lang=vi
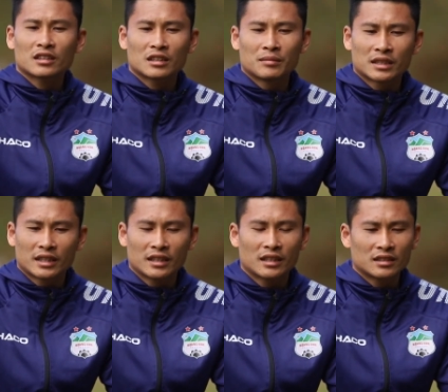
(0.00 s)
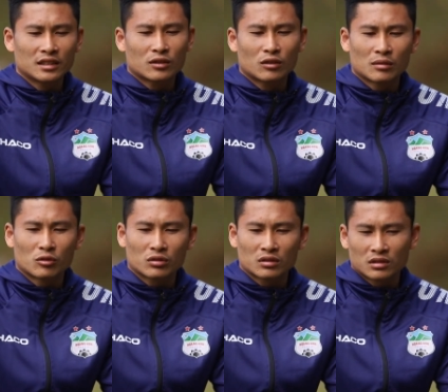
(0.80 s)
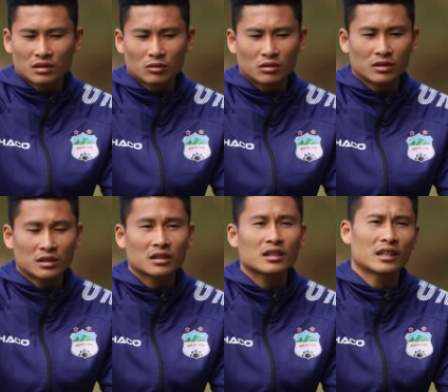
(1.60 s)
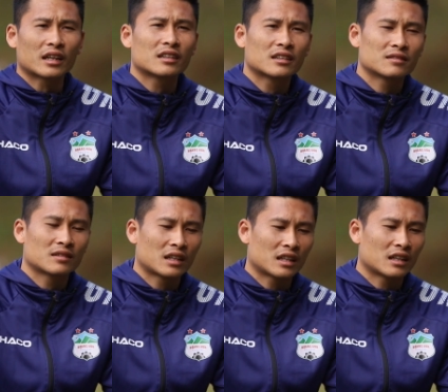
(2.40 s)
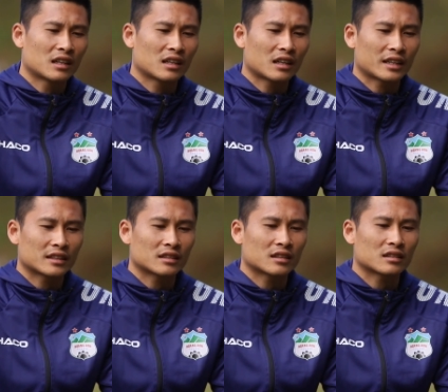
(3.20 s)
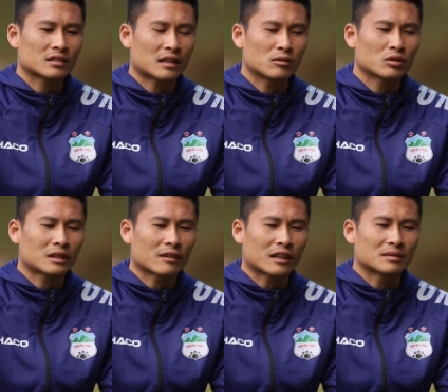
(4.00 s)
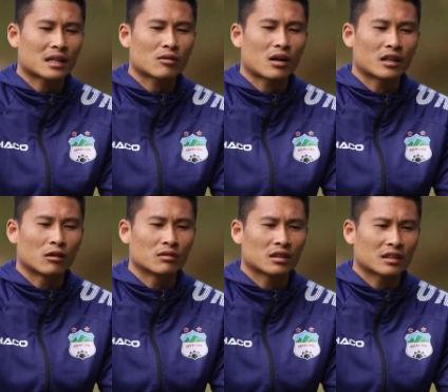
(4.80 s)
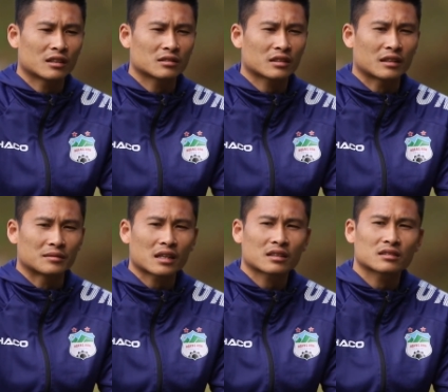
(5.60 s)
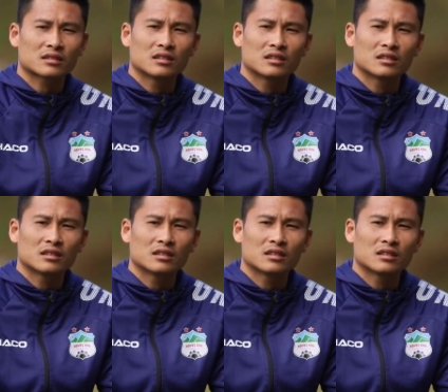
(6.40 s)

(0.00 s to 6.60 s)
Thứ nhất thì mình thấy ờ, Zico là một ờ, huấn luyện viên rất là thân thiện và anh tạo luôn tạo cảm giác hòa đồng và tạo cái cảm giác